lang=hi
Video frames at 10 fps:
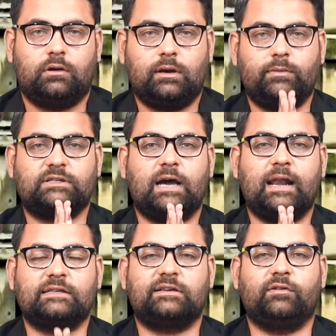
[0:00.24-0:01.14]
नमस्कार
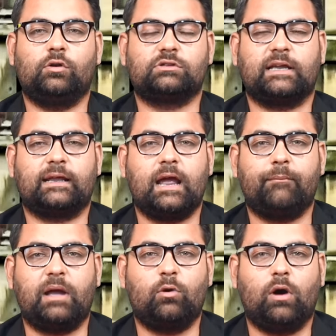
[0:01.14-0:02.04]
एस न्यूज देख रहे हैं आप
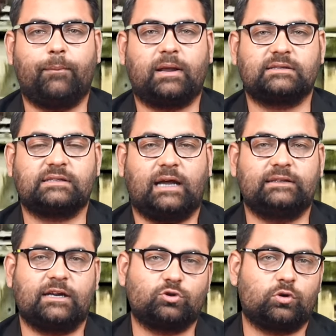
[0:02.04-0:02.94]
मैं हूं आपके
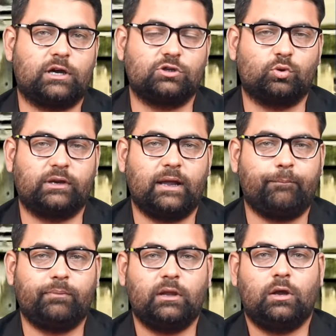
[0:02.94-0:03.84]
साथ अर्जुन खजूरिया
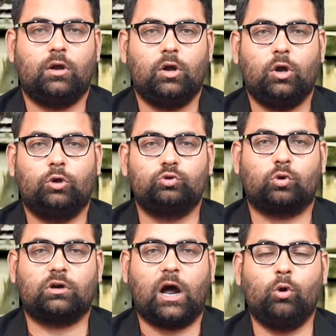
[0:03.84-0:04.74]
तो
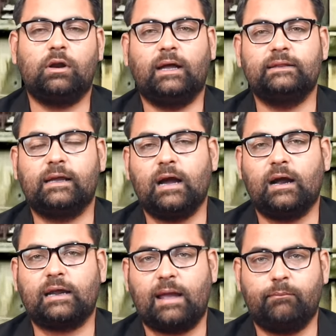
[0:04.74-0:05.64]
राहुल गांधी का
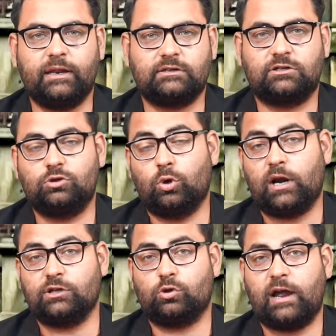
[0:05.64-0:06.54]
कैम्ब्रिज
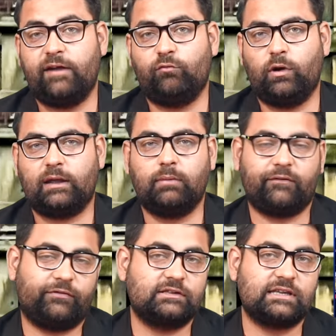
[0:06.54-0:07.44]
दौरा जो है वो एक बार
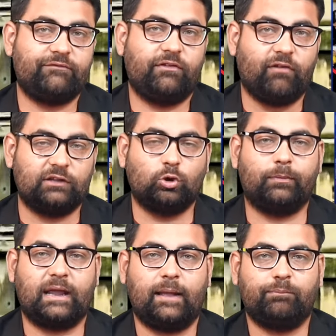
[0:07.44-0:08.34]
फिर से विवादों
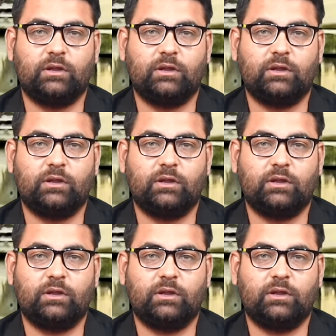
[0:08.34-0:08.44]
में है